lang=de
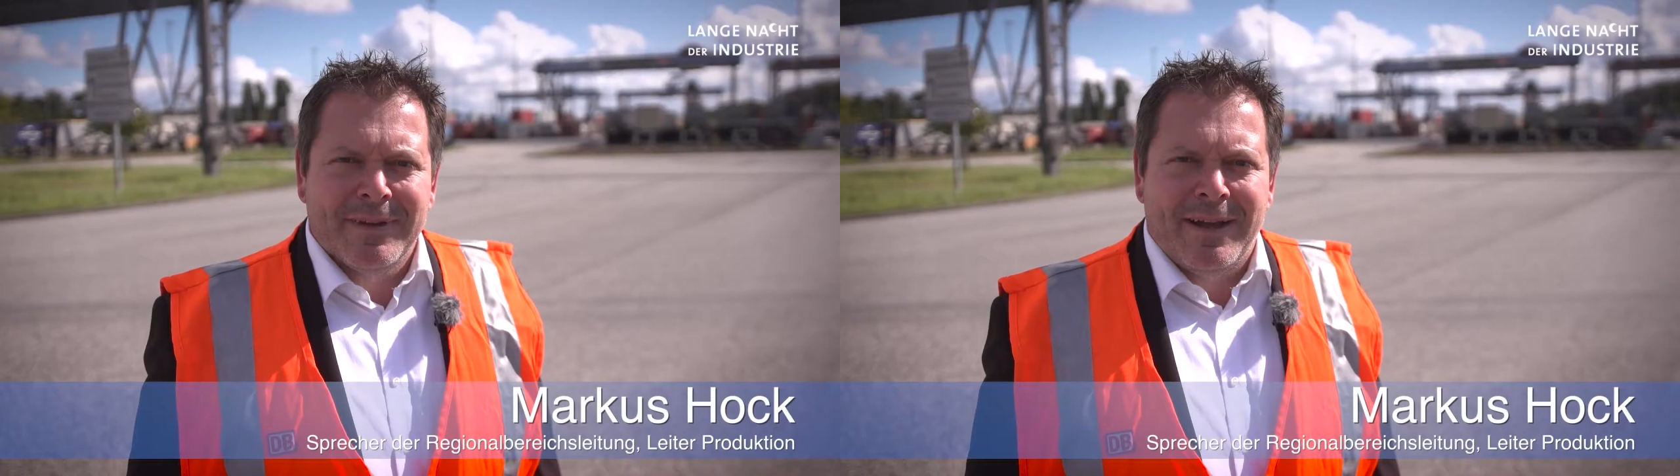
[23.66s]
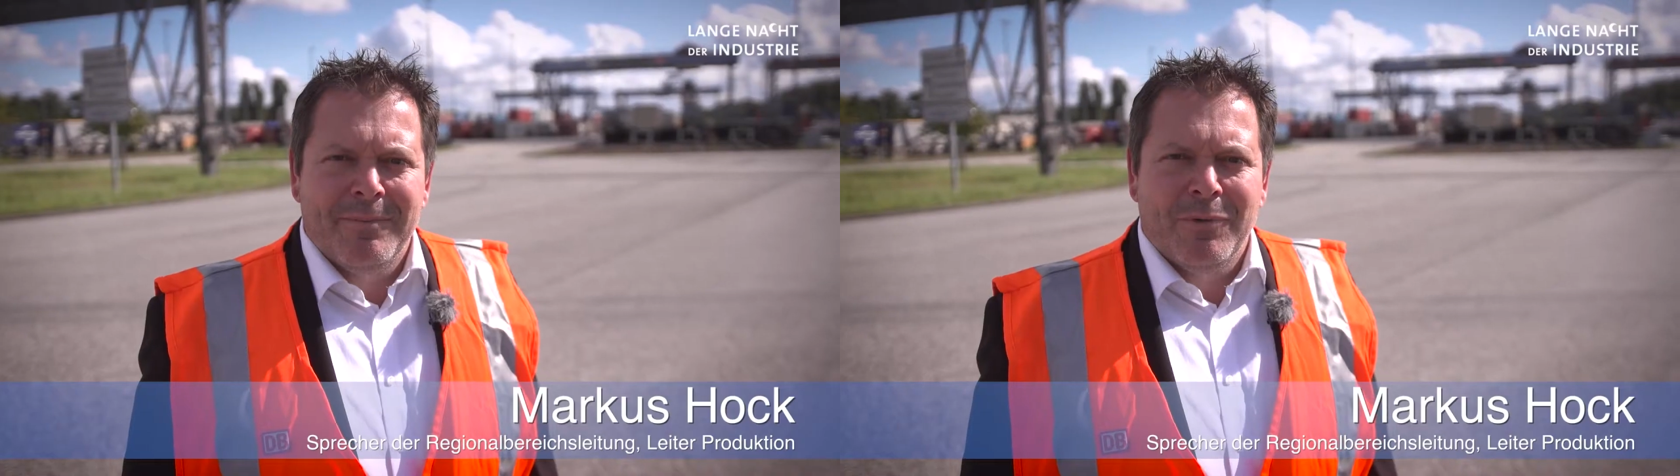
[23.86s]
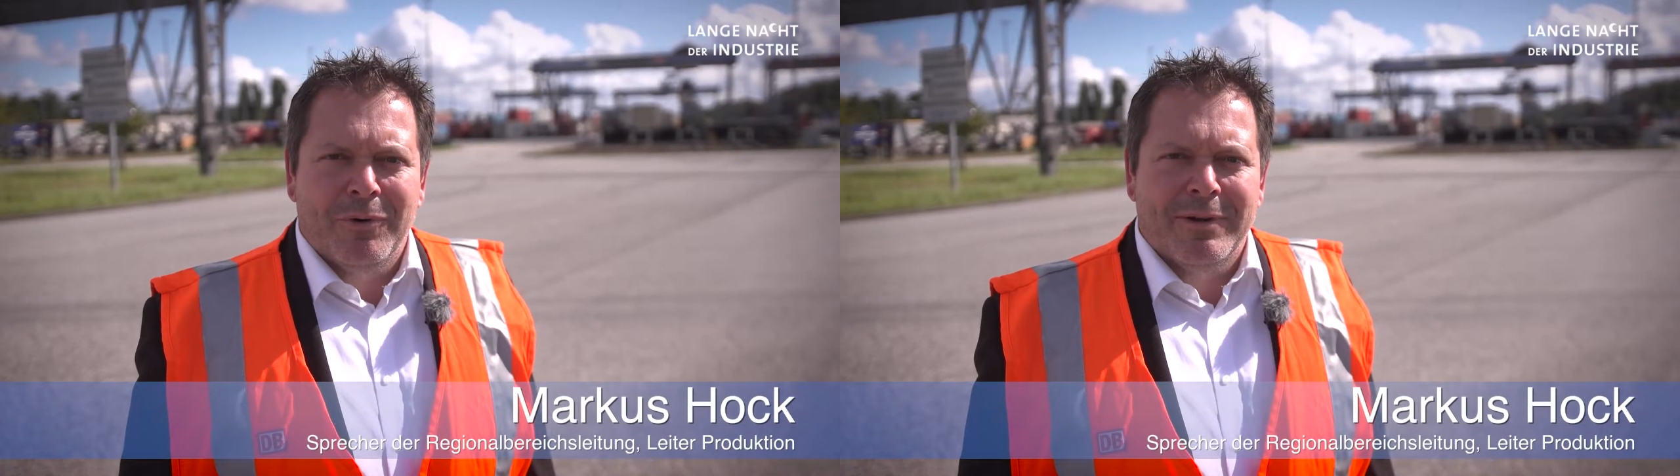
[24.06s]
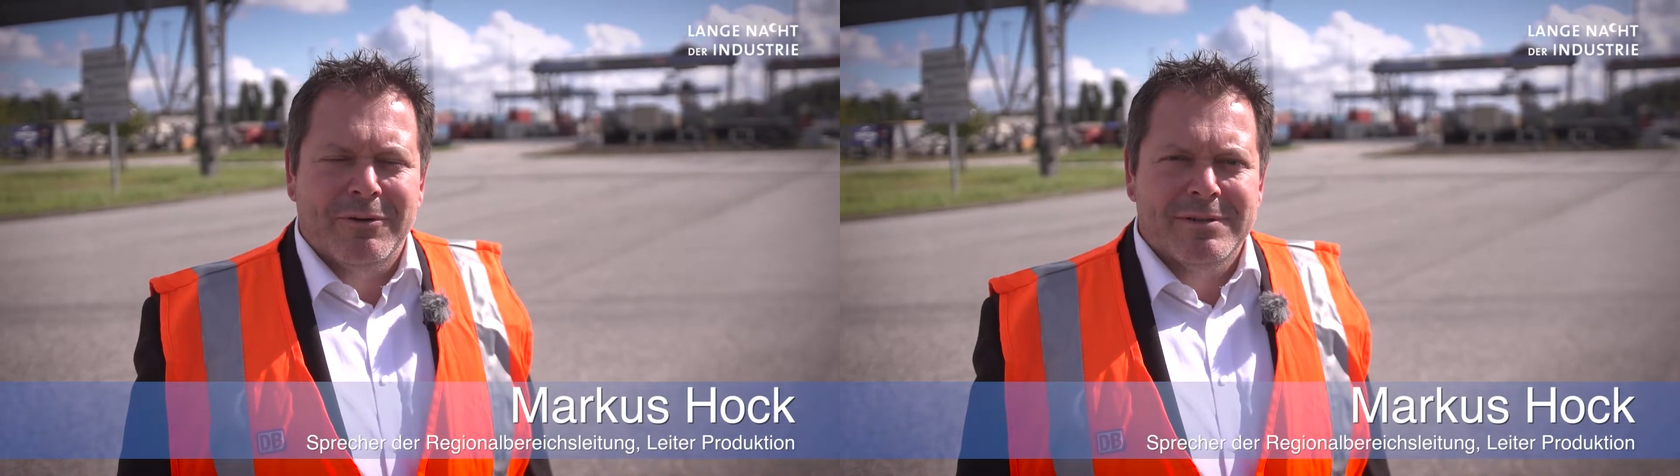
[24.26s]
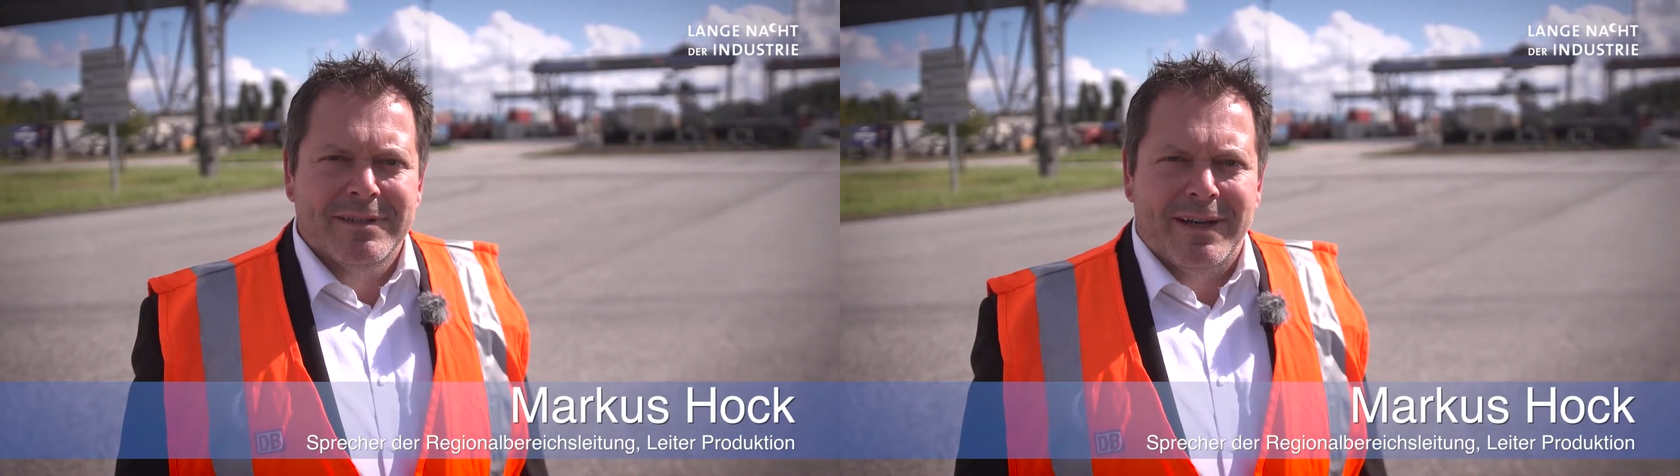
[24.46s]
haben
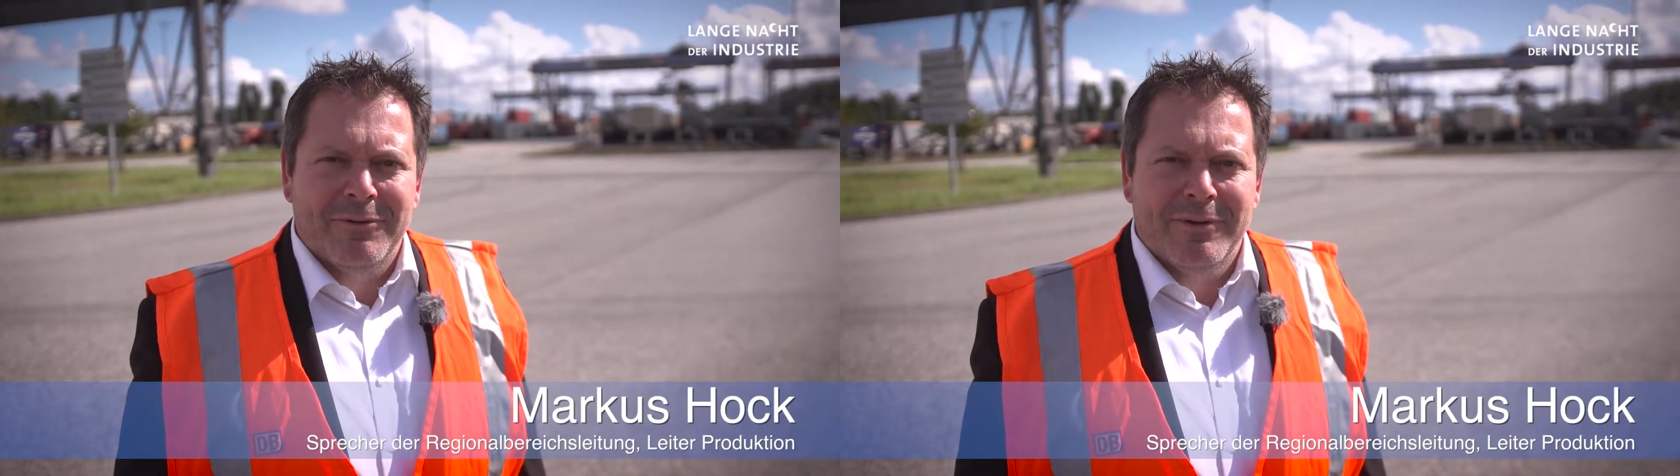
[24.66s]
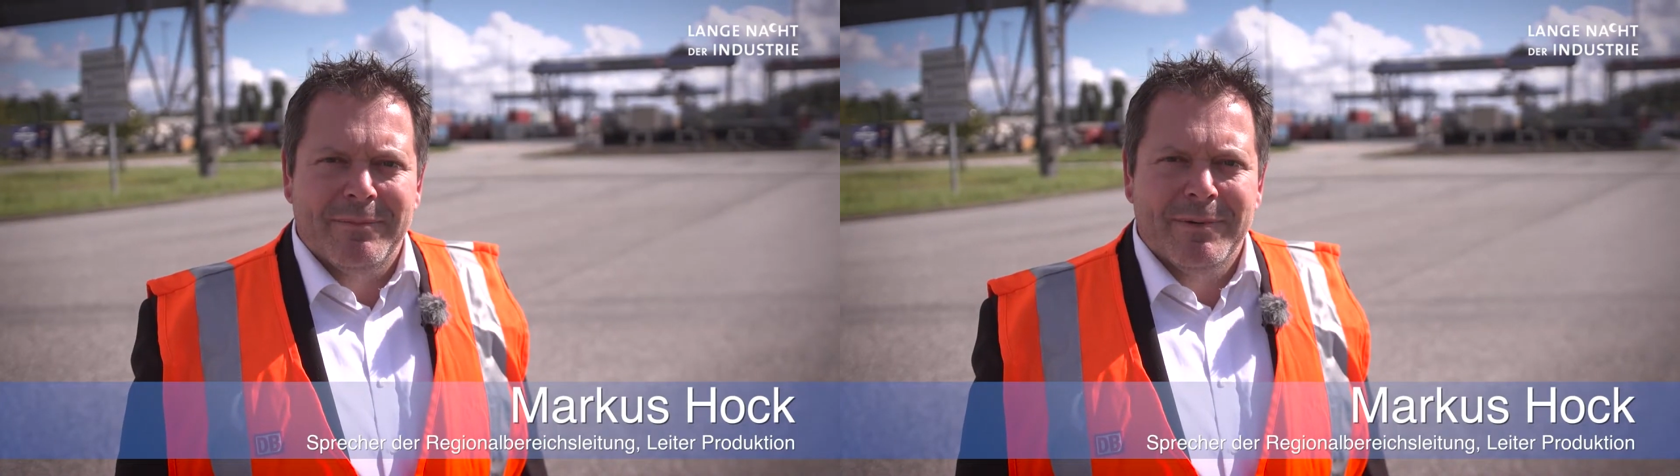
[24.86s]
9300